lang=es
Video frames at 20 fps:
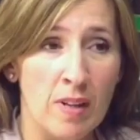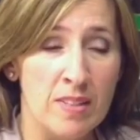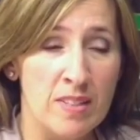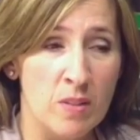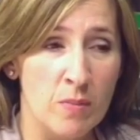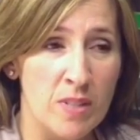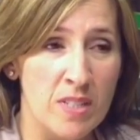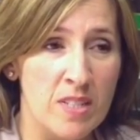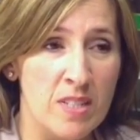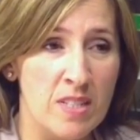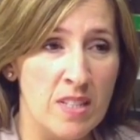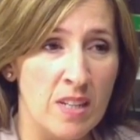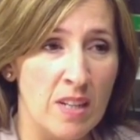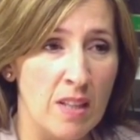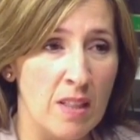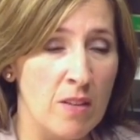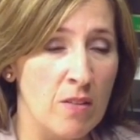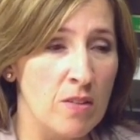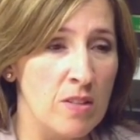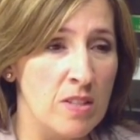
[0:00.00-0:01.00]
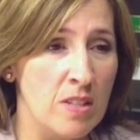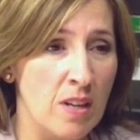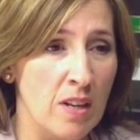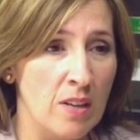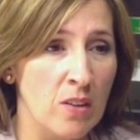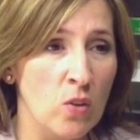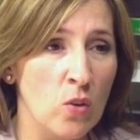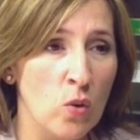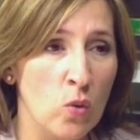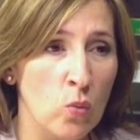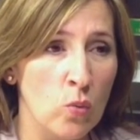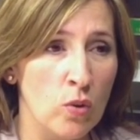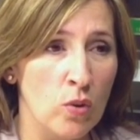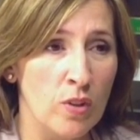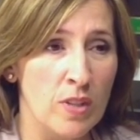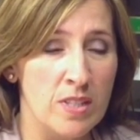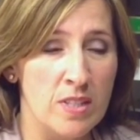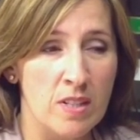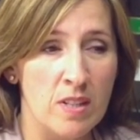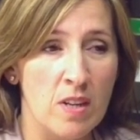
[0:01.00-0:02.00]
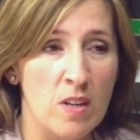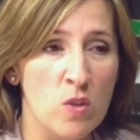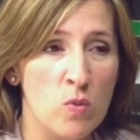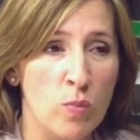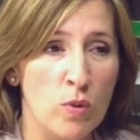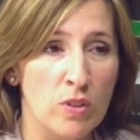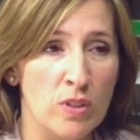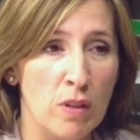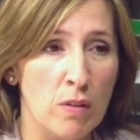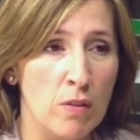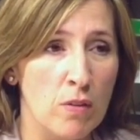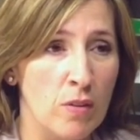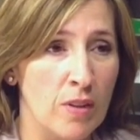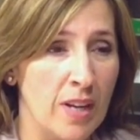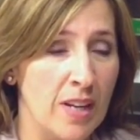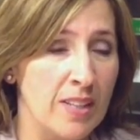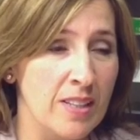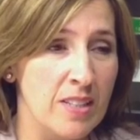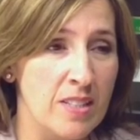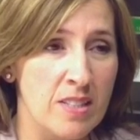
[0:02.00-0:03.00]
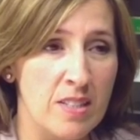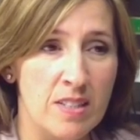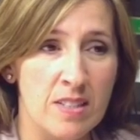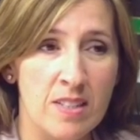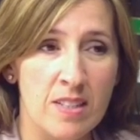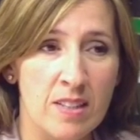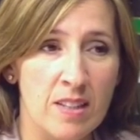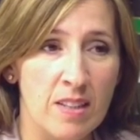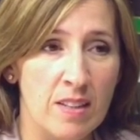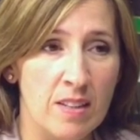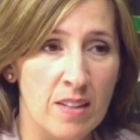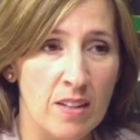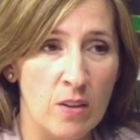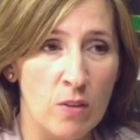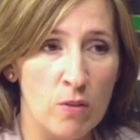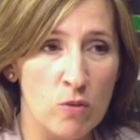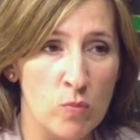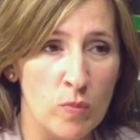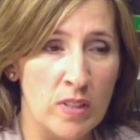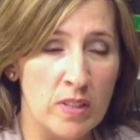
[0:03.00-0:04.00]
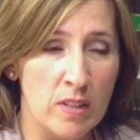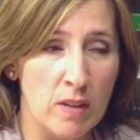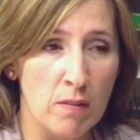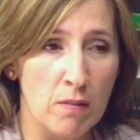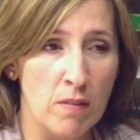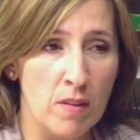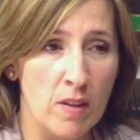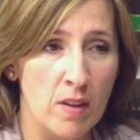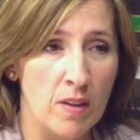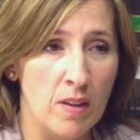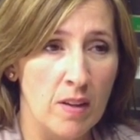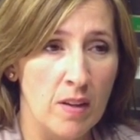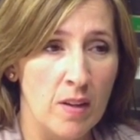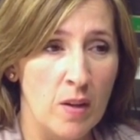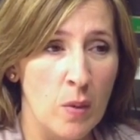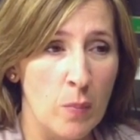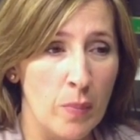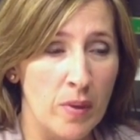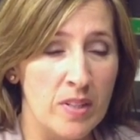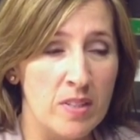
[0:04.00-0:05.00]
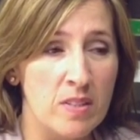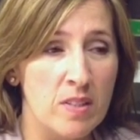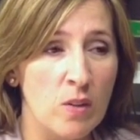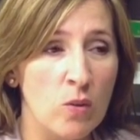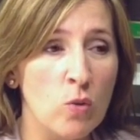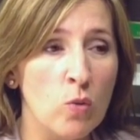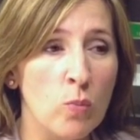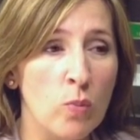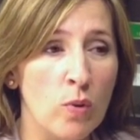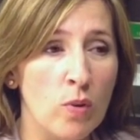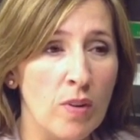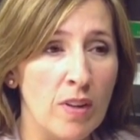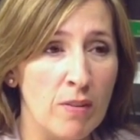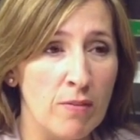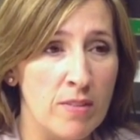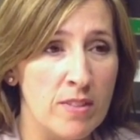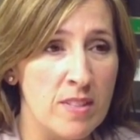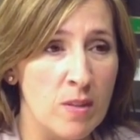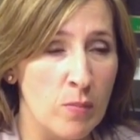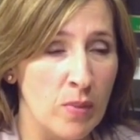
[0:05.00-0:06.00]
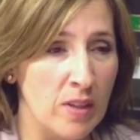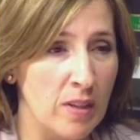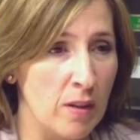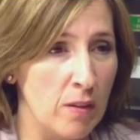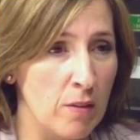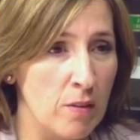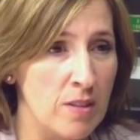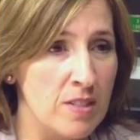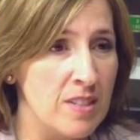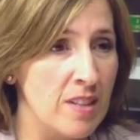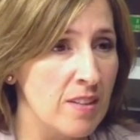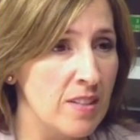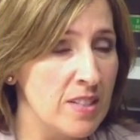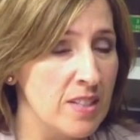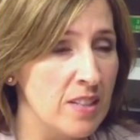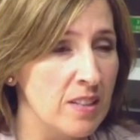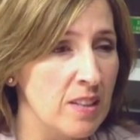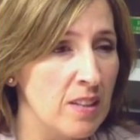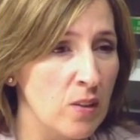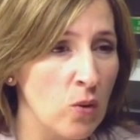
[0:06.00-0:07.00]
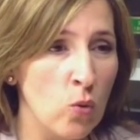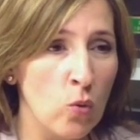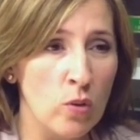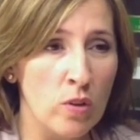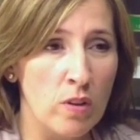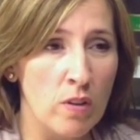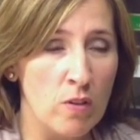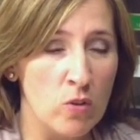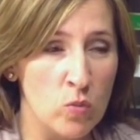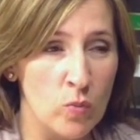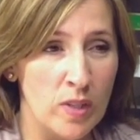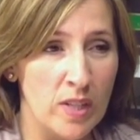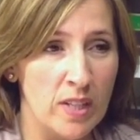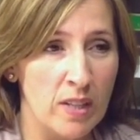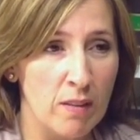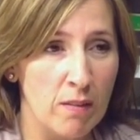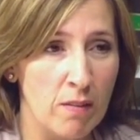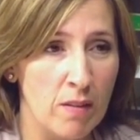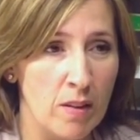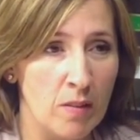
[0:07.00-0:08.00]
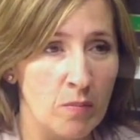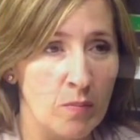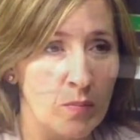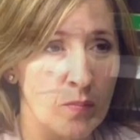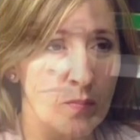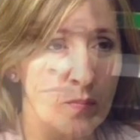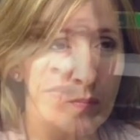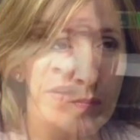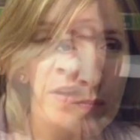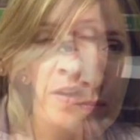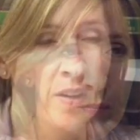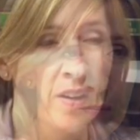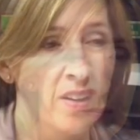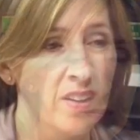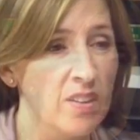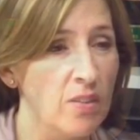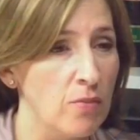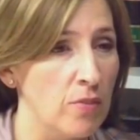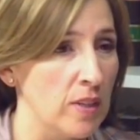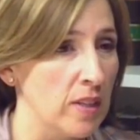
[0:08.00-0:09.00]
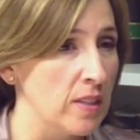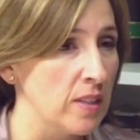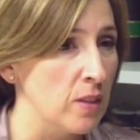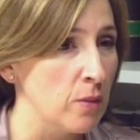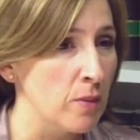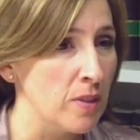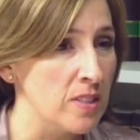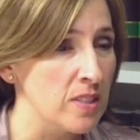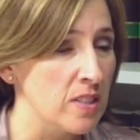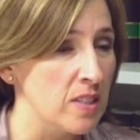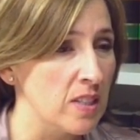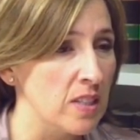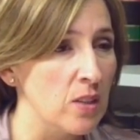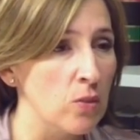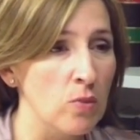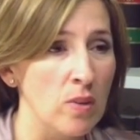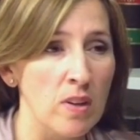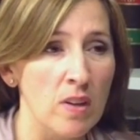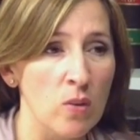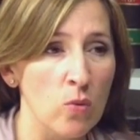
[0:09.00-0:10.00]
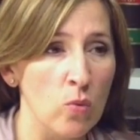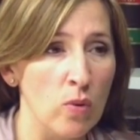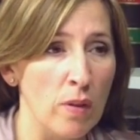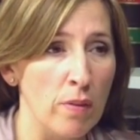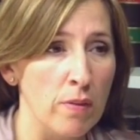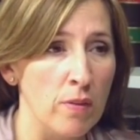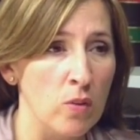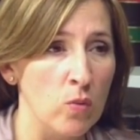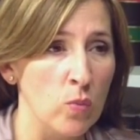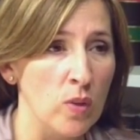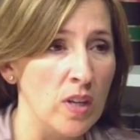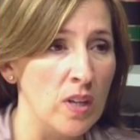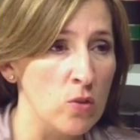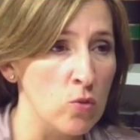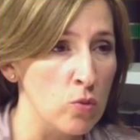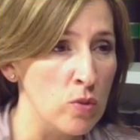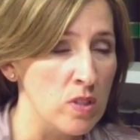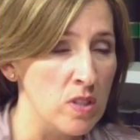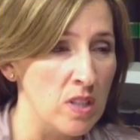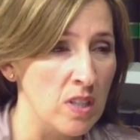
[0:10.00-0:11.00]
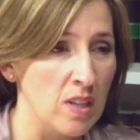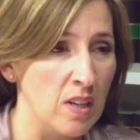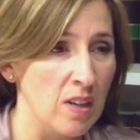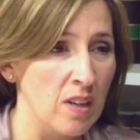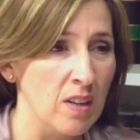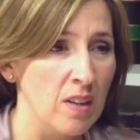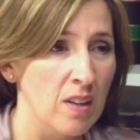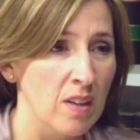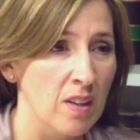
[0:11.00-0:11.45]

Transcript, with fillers: las demás instalaciones de la NOJA 1 que estén en explotación antes del 7 de enero de 2013. Para este grupo, la fecha de aplicación es la del 7 de julio de 2015. En definitiva, se trata de una regulación muy casuística,